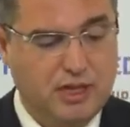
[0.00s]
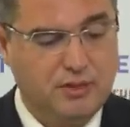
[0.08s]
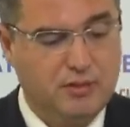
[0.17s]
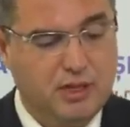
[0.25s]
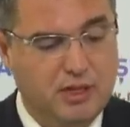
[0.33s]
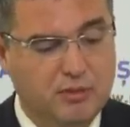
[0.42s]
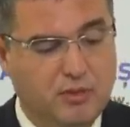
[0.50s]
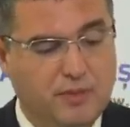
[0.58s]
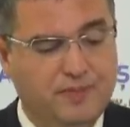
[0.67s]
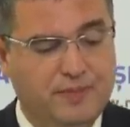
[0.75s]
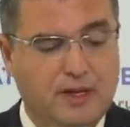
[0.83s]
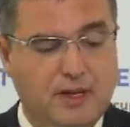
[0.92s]
дать
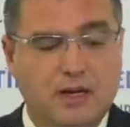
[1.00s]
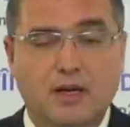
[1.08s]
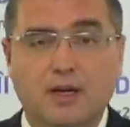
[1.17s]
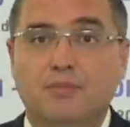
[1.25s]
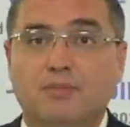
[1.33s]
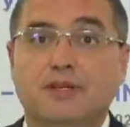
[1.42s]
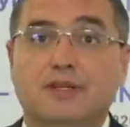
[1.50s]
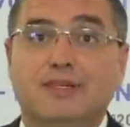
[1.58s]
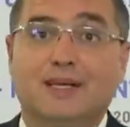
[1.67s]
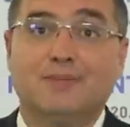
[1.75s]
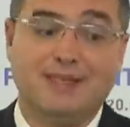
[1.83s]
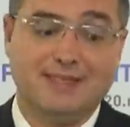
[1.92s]
минимум
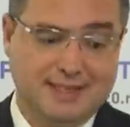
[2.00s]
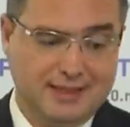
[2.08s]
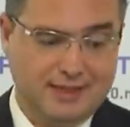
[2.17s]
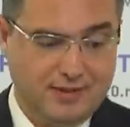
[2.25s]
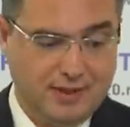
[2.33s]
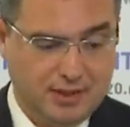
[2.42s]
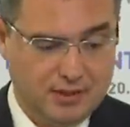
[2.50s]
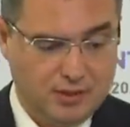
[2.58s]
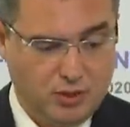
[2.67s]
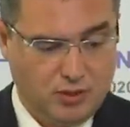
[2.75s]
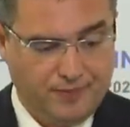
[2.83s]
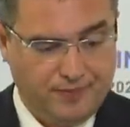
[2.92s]
50%
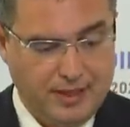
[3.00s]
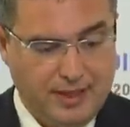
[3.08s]
голосов.